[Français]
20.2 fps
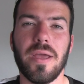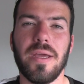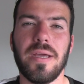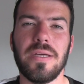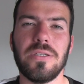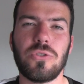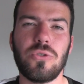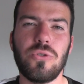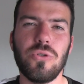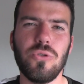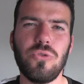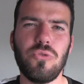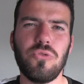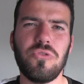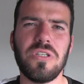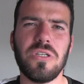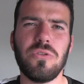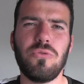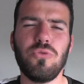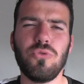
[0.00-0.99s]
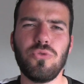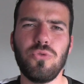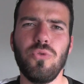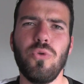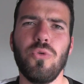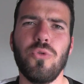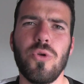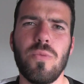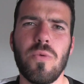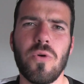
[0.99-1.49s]
Est-ce que tu t'es
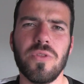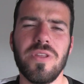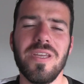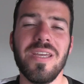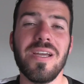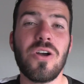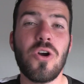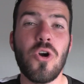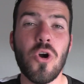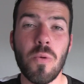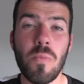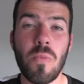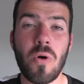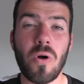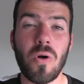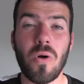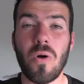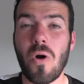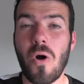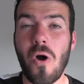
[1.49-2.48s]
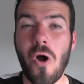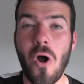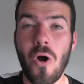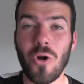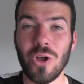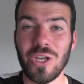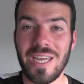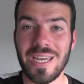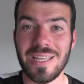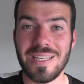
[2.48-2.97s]
toujours demandé comment
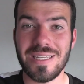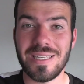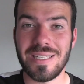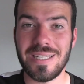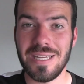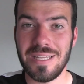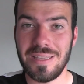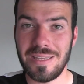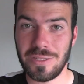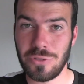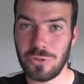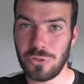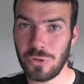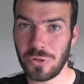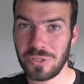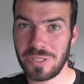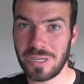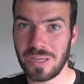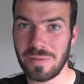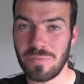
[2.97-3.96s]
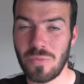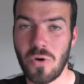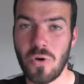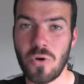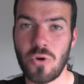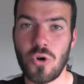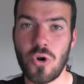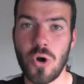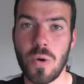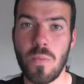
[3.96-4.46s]
organiser tes
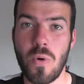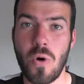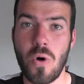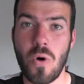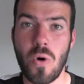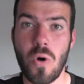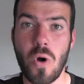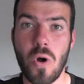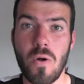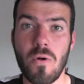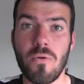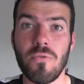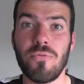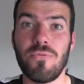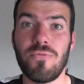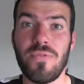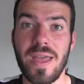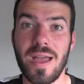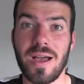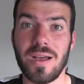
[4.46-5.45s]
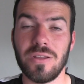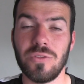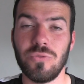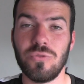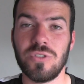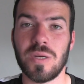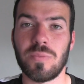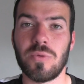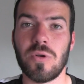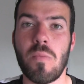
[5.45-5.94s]
entraînements, comment faire
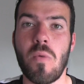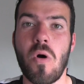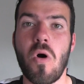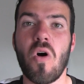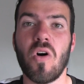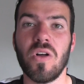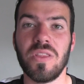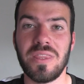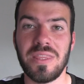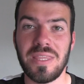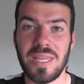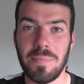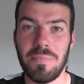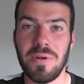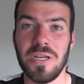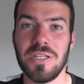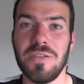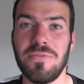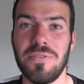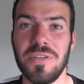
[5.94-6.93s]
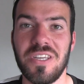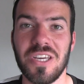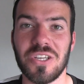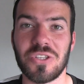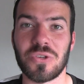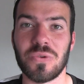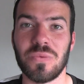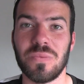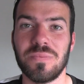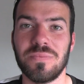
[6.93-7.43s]
tout simplement ta
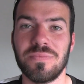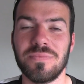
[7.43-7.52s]
planification